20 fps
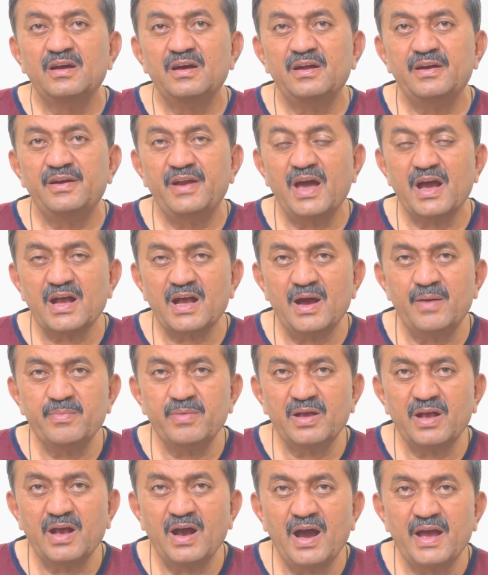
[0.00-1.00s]
नाकामी
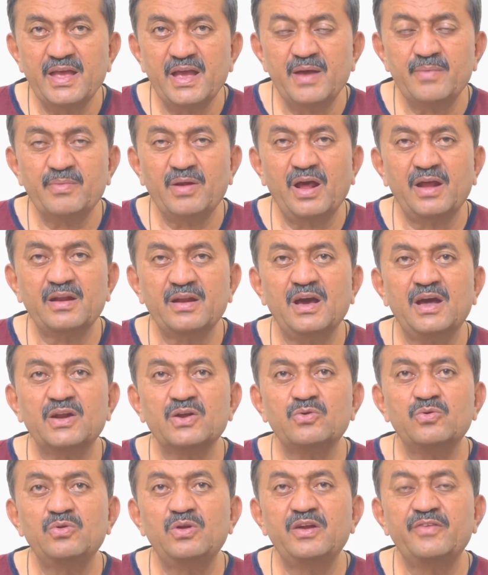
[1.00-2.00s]
का या इमरान खान
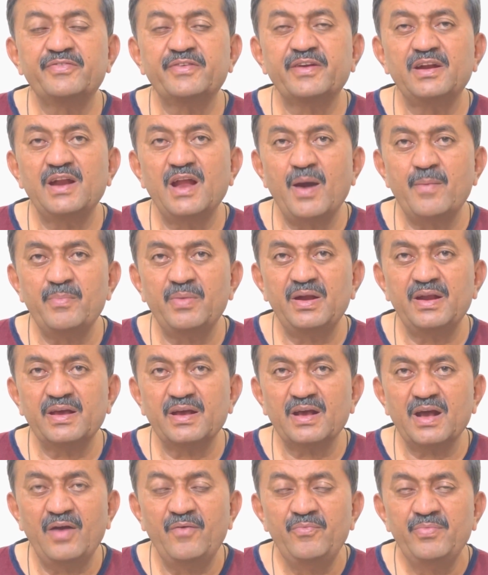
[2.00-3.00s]
को लिफ्ट ना मिलने
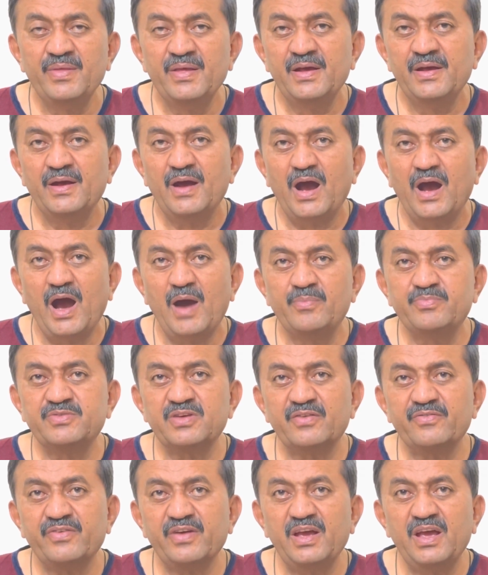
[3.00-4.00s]
का अब
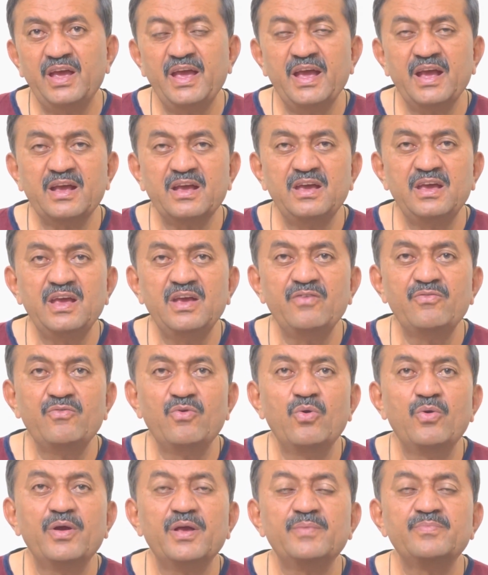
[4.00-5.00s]
सिर्फ एक ही
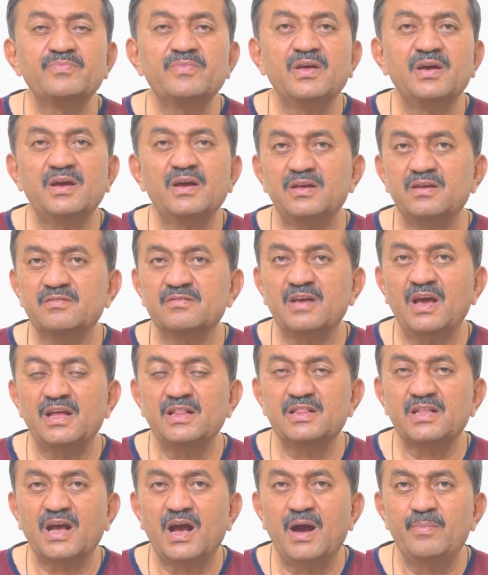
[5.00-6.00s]
वो इन, इसका
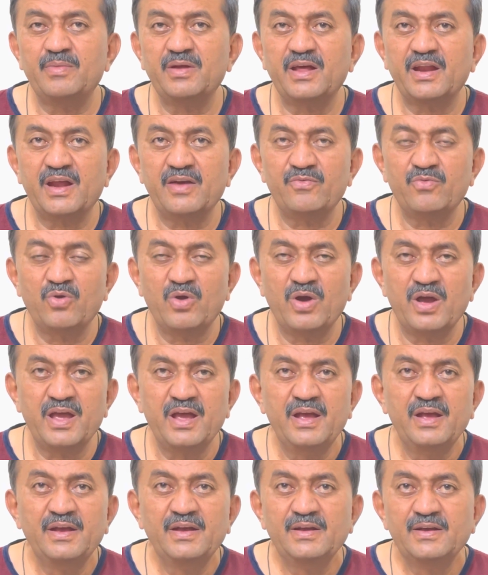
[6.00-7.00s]
इंतकाम ले रहे हैं वो है
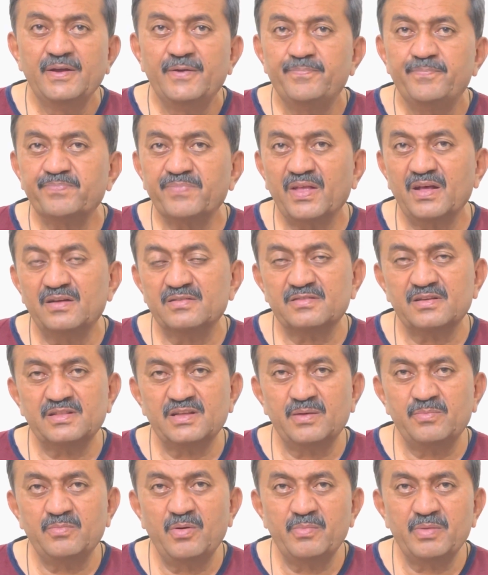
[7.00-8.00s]

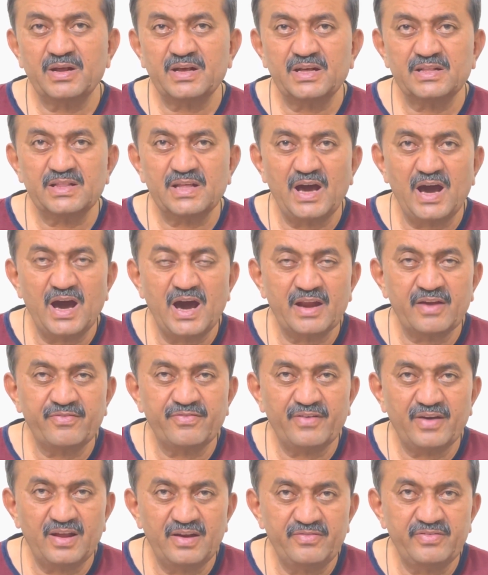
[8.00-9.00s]
सदर ममलिकत
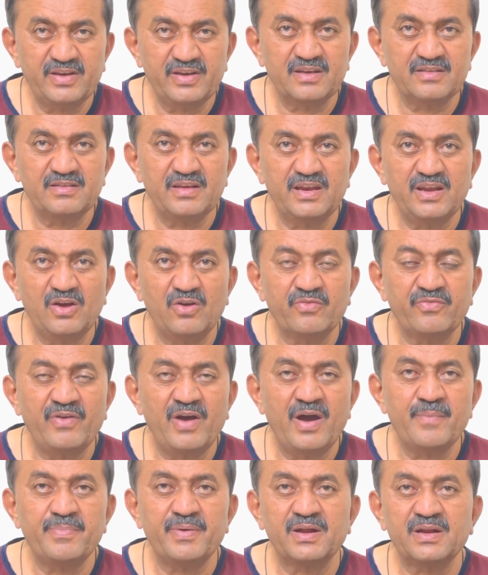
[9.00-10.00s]
आरिफ अलवी के ज़रिए और
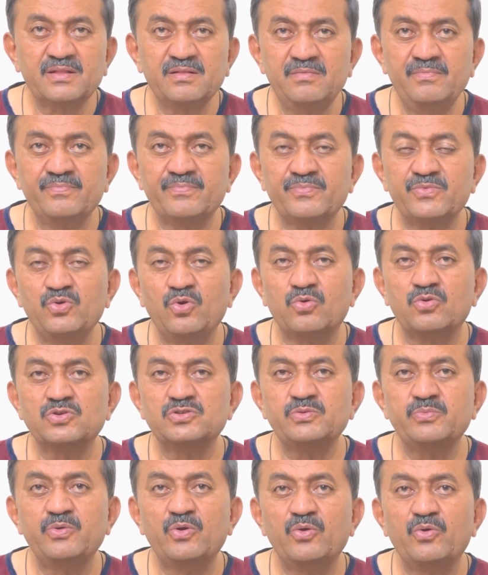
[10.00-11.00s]
वहाँ पर जो
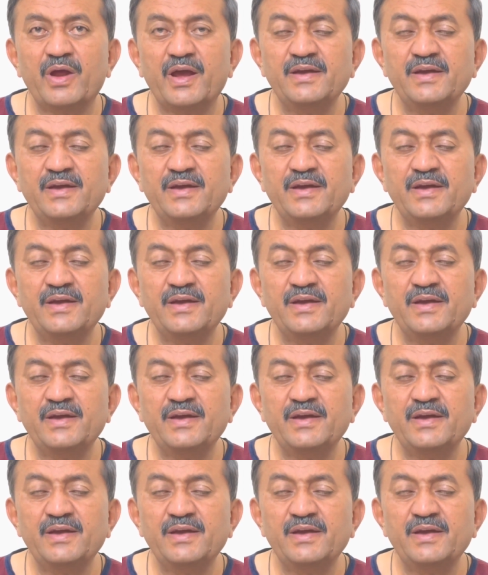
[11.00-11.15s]
कुछ भी हो रहा